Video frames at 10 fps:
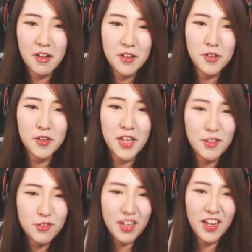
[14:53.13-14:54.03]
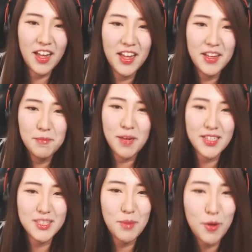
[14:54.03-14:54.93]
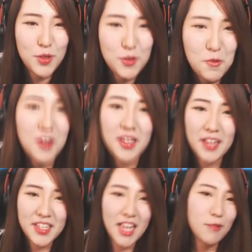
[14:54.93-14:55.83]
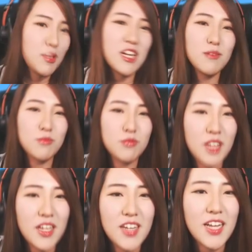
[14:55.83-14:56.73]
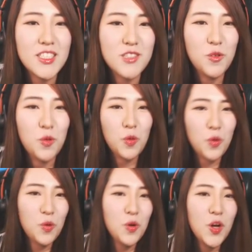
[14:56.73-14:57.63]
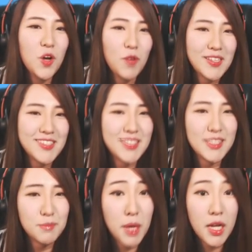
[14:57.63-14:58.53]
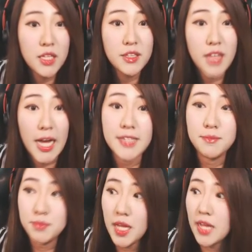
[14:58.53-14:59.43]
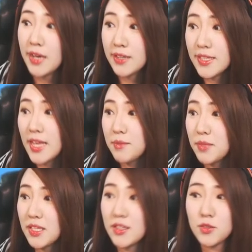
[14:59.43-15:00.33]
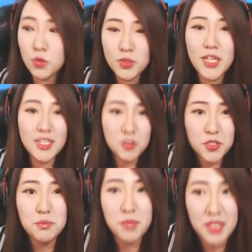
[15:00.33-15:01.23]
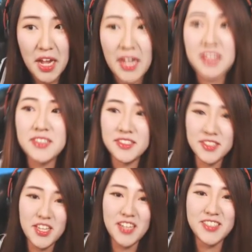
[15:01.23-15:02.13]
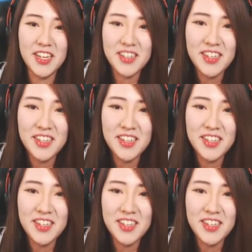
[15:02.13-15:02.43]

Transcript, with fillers: 그렇게 누나가 방심하고 있는 동안에 게임기를 무사히 가지고 왔지만 다음날 게임기는 또 사라졌습니다 젠장